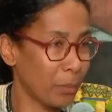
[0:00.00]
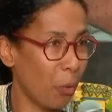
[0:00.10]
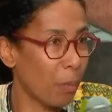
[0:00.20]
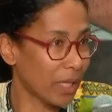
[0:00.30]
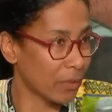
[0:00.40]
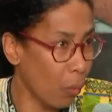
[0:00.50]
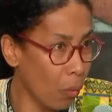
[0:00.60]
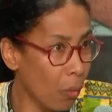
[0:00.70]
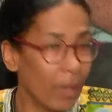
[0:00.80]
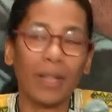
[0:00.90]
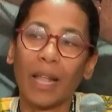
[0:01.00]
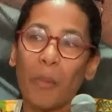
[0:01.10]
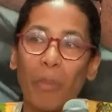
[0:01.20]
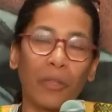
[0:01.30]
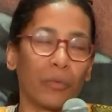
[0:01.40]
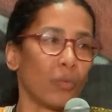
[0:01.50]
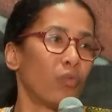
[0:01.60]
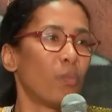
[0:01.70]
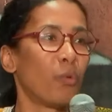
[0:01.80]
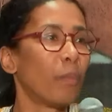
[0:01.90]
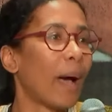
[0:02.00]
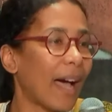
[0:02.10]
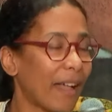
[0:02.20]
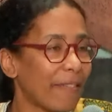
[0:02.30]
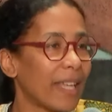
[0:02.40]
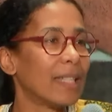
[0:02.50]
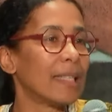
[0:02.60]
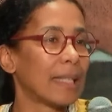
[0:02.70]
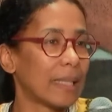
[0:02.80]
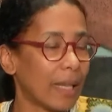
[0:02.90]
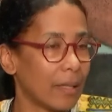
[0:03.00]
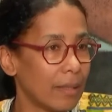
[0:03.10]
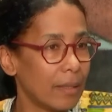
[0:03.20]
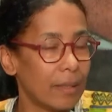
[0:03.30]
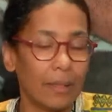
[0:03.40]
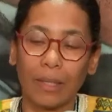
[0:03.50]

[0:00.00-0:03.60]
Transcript: peu en prison parce que tout le monde bravait des interdits.